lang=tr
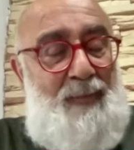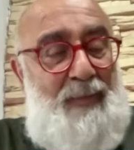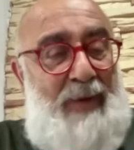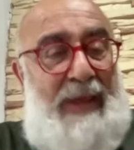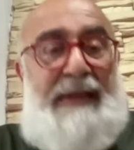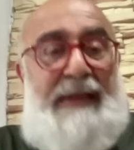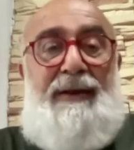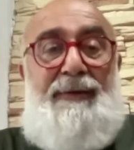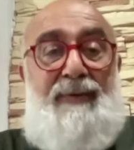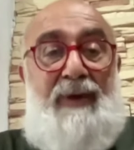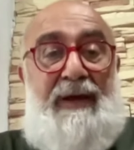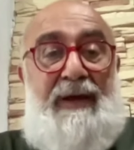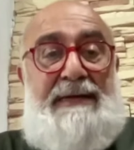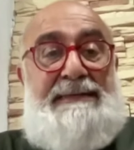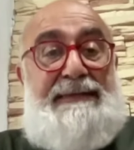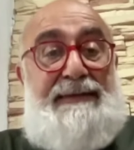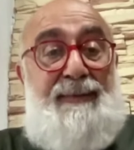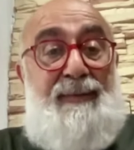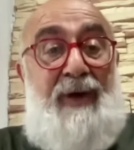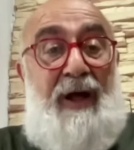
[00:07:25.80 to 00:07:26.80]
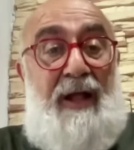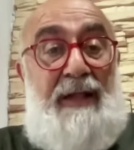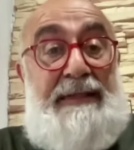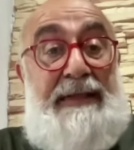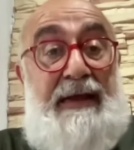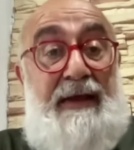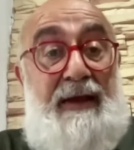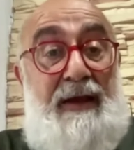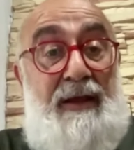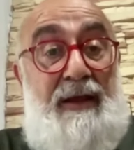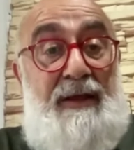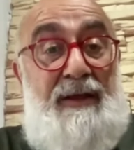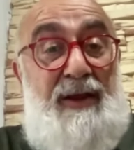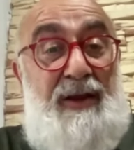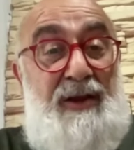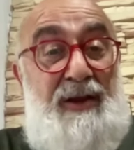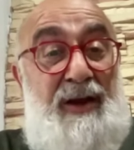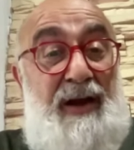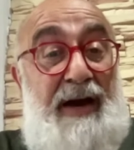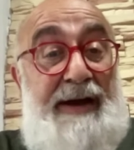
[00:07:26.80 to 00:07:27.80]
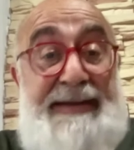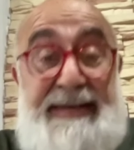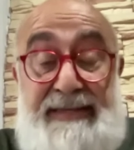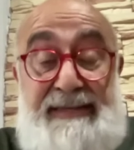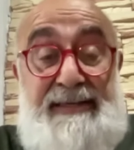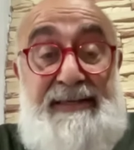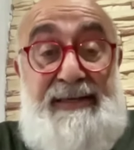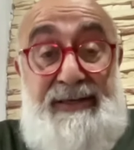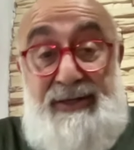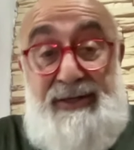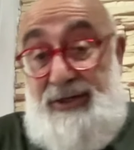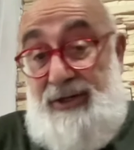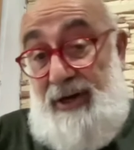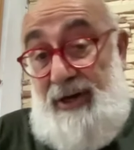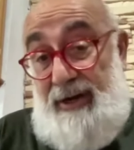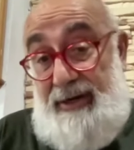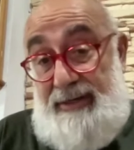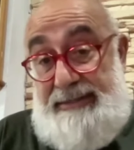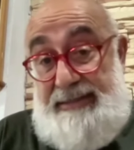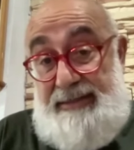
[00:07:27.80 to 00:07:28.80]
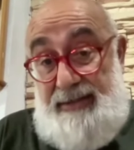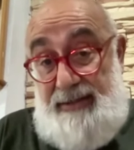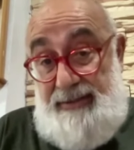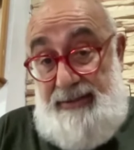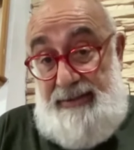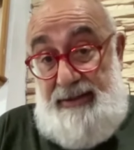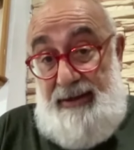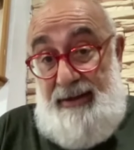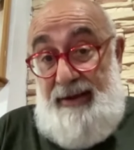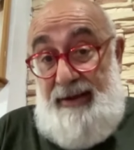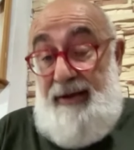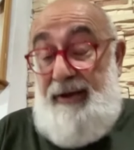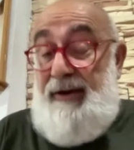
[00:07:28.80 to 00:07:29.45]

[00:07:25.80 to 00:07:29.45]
belli bir kısım halk kayıtsız şartsız